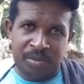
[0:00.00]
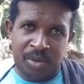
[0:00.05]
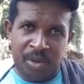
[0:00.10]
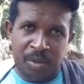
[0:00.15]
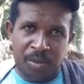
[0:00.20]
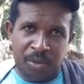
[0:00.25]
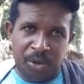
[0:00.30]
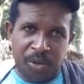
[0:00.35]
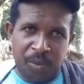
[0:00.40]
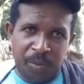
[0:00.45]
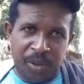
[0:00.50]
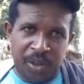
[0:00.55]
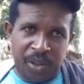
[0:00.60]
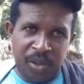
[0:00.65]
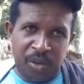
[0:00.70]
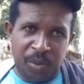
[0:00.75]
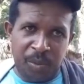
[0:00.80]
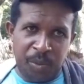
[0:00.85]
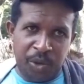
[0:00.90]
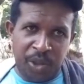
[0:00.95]
Yo he
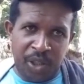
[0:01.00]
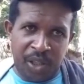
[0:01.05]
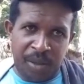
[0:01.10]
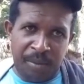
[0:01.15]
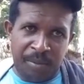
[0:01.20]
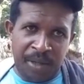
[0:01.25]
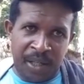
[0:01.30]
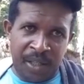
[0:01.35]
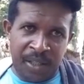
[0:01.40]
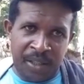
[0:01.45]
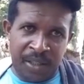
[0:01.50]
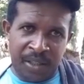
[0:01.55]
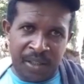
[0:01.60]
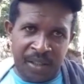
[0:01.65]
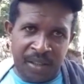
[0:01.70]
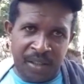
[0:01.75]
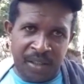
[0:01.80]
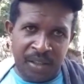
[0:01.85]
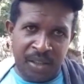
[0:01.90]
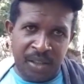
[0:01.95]
perdido puercas madre
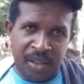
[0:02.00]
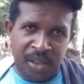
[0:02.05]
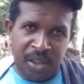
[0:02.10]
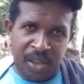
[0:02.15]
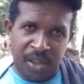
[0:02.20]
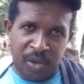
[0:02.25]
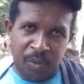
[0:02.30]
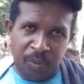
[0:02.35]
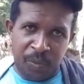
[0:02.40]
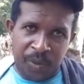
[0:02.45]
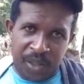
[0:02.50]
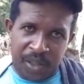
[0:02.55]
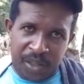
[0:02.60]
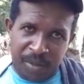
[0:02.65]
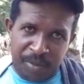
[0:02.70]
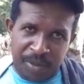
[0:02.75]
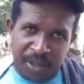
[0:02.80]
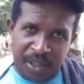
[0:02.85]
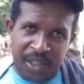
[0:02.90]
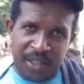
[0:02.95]
y un par de
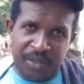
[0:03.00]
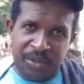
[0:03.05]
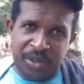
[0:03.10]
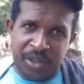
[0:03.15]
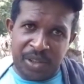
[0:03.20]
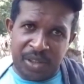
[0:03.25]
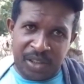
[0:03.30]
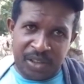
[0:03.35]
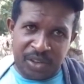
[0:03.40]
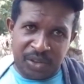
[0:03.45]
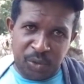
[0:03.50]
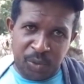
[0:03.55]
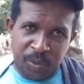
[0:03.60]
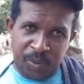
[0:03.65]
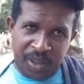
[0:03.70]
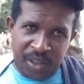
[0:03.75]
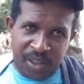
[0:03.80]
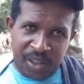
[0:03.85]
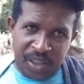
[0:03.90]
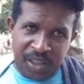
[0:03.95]
marranos. La suma
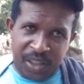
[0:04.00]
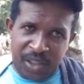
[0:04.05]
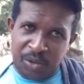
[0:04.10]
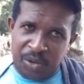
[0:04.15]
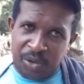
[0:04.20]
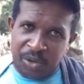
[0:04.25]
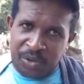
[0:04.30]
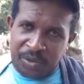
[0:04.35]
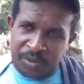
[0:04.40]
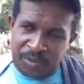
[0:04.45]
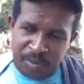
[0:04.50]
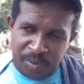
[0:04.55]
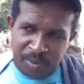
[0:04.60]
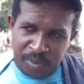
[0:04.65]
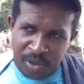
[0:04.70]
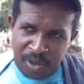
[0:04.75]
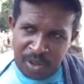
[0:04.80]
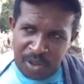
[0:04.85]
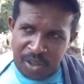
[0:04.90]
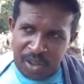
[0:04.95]
de dinero
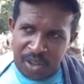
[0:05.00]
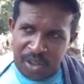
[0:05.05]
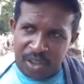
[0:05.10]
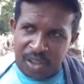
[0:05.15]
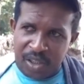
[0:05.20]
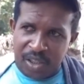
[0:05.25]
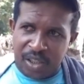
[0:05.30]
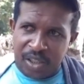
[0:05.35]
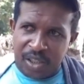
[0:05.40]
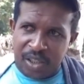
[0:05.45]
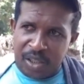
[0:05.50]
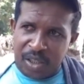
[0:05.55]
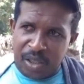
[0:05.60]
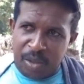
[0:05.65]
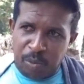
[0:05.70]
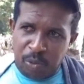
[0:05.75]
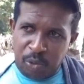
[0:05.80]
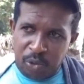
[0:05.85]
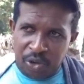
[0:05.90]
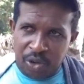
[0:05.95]
es
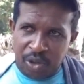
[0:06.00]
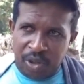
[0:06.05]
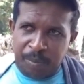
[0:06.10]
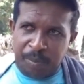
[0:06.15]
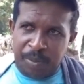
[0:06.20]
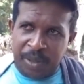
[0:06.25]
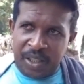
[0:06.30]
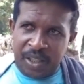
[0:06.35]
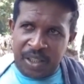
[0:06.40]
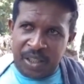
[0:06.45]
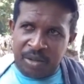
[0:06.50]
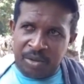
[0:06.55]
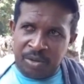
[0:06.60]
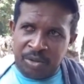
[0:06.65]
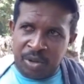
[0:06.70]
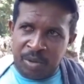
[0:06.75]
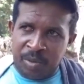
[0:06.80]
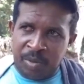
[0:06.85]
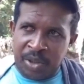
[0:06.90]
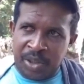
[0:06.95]
mucha la pérdida que
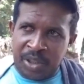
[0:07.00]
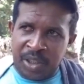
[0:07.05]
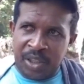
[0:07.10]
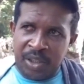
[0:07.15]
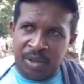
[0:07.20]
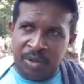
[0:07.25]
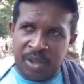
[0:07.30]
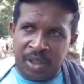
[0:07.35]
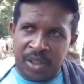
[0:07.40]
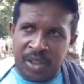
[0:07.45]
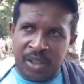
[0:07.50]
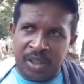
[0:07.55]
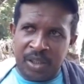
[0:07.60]
nosotros hemos tenido aquí.